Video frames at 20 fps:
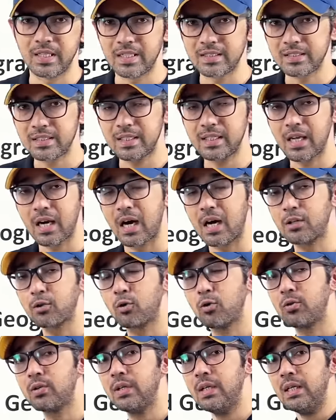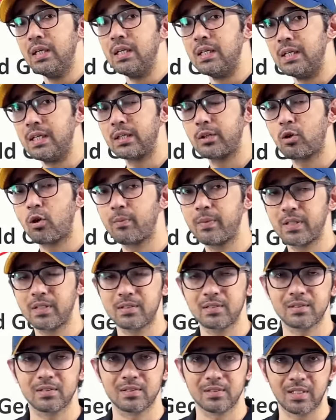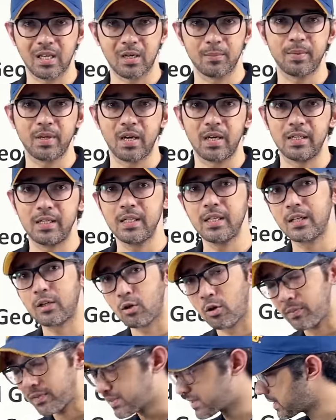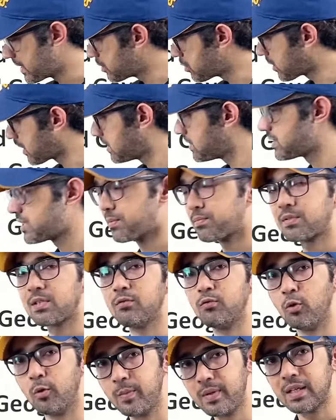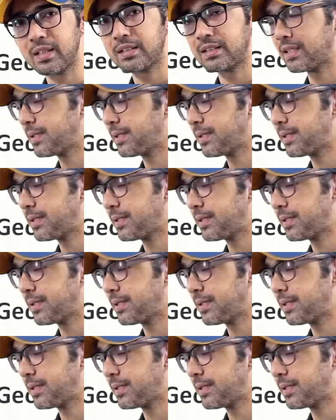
ऐसे नहीं कि हार्ड कोर इकोनॉमिक्स यहाँ पे आ रही है इकोनॉमिक्स के जो कंसेप्ट हैं वो भी आते